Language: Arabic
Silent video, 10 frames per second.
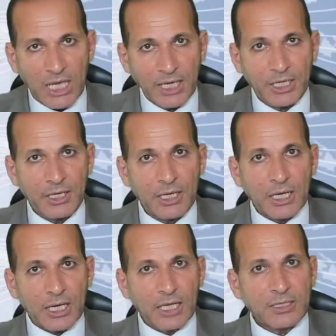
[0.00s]
يعني
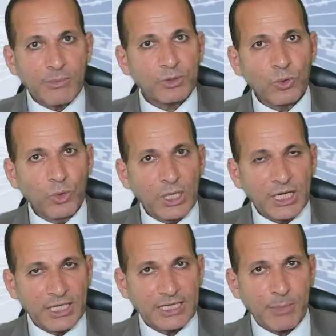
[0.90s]
أنت
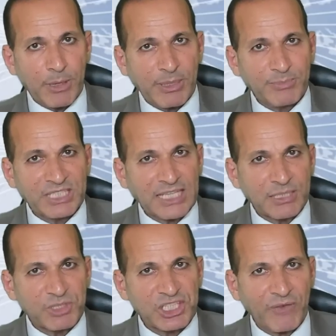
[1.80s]
بتقول إن الدبابات
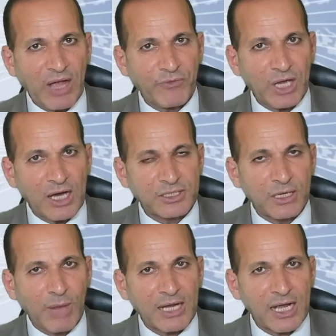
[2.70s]
بتاعتي مش نافعة في
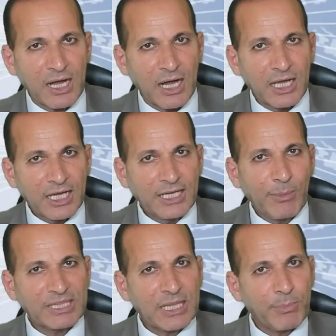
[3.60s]
أرض المعركة
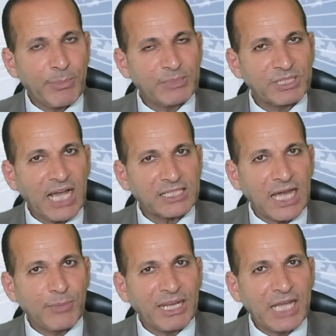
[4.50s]
إنما الدبابات
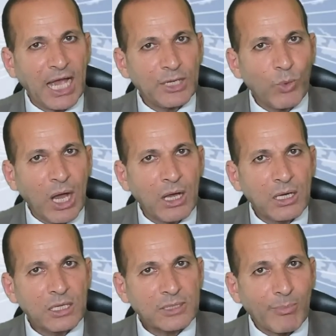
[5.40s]
بتاعت ألمانيا
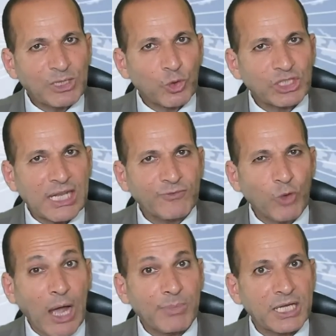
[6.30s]
حلوة؟ طب ما انتوا
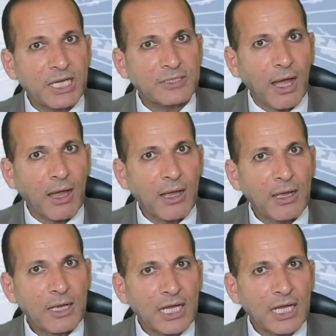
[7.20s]
اختلفتوا قبل كده